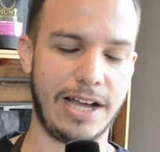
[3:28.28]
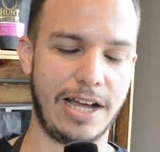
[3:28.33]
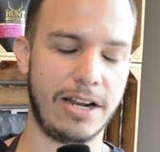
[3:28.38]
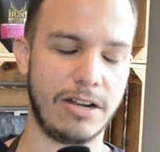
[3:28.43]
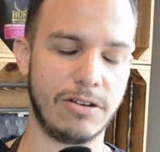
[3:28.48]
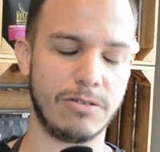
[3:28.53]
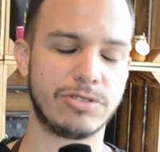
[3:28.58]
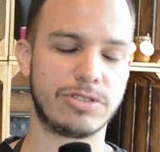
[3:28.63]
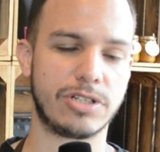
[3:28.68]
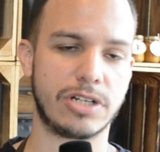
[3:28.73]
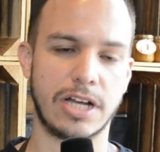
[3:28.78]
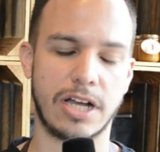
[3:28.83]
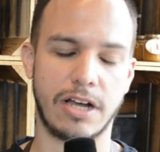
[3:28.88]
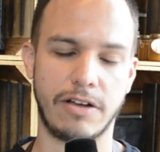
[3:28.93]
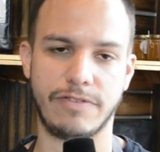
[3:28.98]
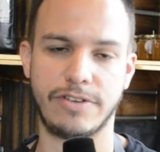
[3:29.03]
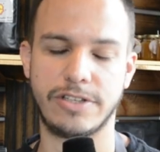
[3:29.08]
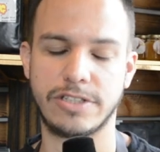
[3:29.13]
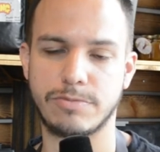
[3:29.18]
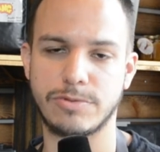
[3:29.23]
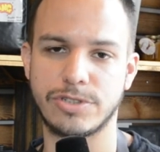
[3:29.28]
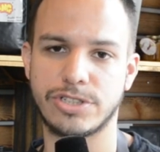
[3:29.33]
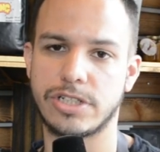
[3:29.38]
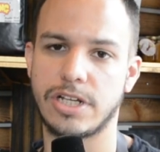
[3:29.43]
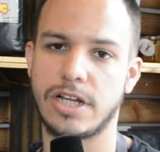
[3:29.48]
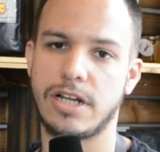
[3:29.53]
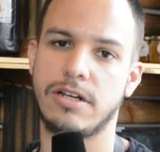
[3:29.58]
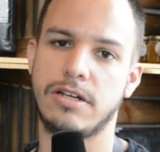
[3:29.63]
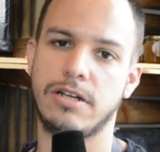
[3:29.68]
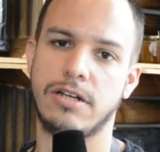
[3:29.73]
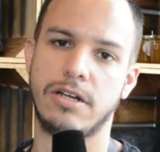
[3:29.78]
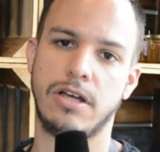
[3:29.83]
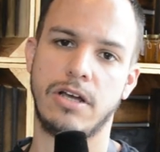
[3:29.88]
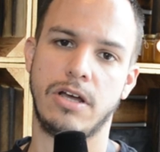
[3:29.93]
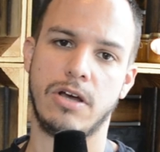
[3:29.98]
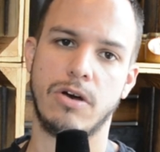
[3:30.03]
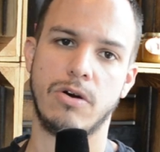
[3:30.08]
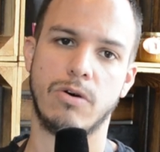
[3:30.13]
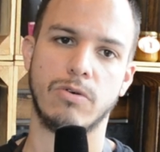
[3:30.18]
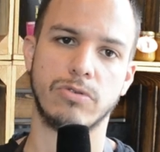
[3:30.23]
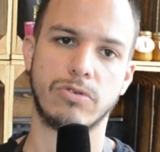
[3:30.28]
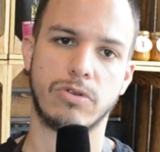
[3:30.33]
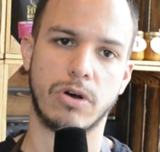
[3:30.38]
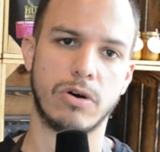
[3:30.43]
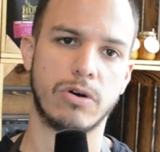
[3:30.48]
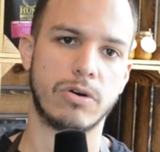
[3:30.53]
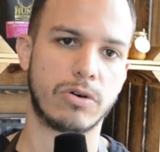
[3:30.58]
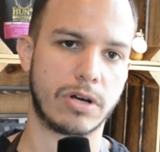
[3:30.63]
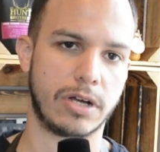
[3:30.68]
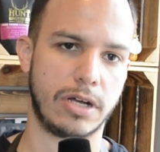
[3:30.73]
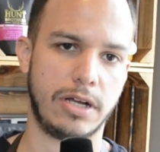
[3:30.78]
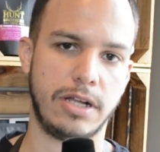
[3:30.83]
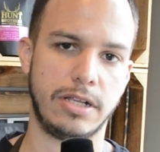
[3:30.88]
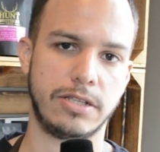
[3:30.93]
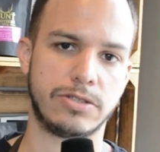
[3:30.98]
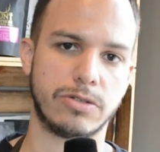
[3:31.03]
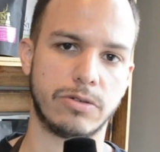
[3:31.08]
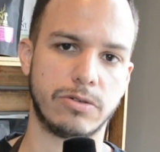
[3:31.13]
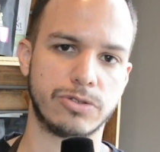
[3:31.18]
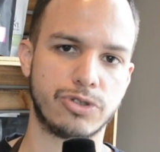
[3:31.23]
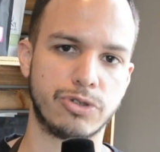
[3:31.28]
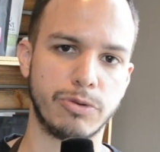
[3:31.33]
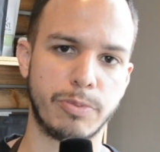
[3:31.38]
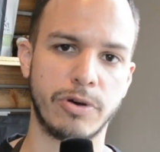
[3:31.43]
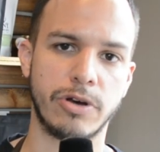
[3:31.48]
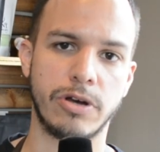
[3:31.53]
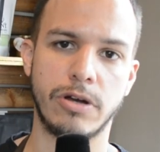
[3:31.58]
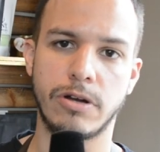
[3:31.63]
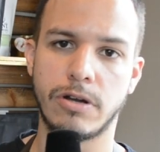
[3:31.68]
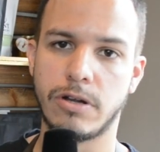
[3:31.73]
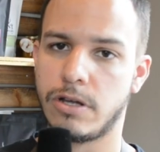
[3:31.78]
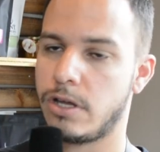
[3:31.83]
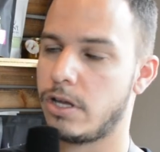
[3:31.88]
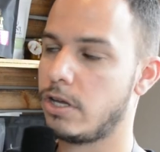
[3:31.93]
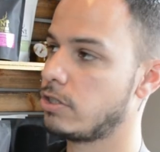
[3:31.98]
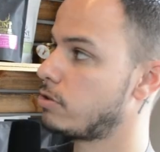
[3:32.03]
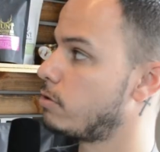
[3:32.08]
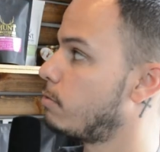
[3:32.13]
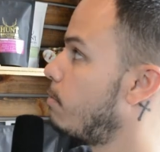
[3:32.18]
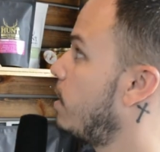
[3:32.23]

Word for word: all unsere Kaffees bestellen und auch also Super, zum